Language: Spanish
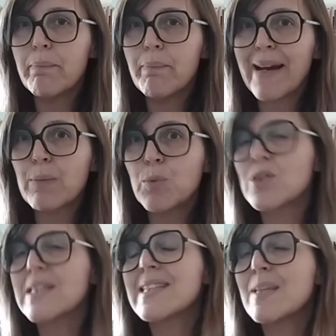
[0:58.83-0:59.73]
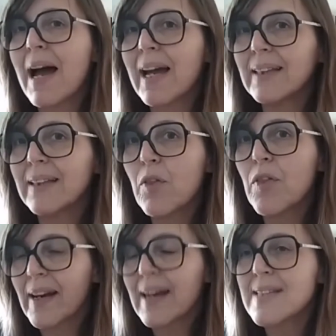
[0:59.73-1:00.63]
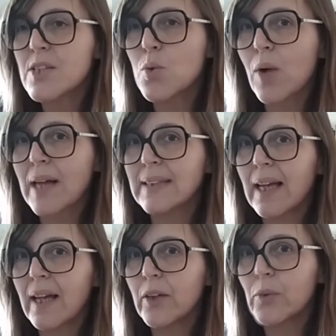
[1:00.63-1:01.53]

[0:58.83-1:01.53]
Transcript: para muchísima gente encerrarse en su casa